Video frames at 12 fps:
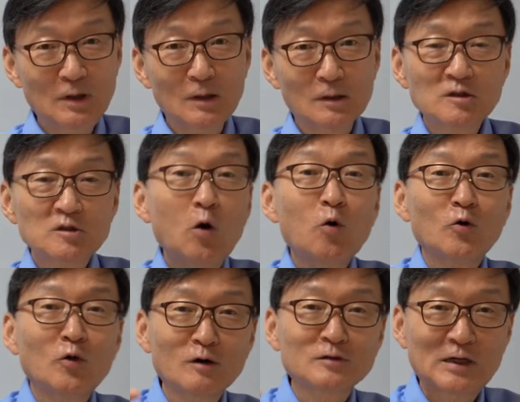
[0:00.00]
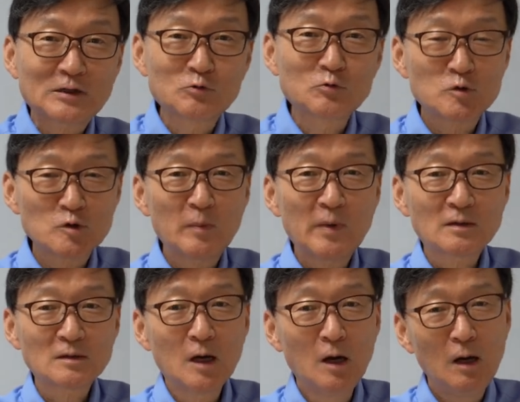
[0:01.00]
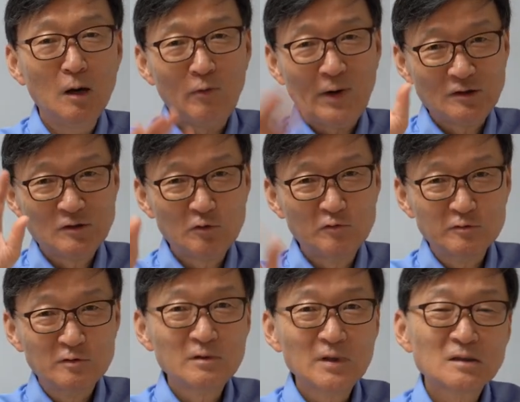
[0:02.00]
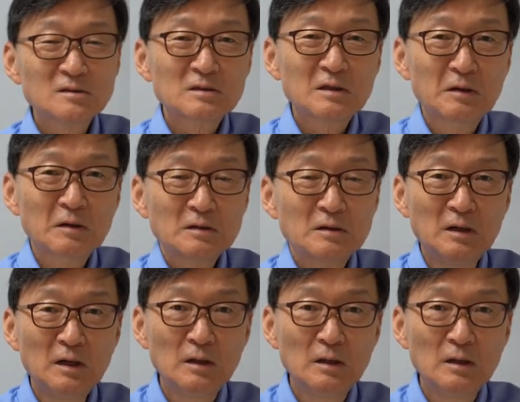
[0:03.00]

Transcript: 그 서구 역사 중심으로 배웠는데 완전히 후들됐어요. 그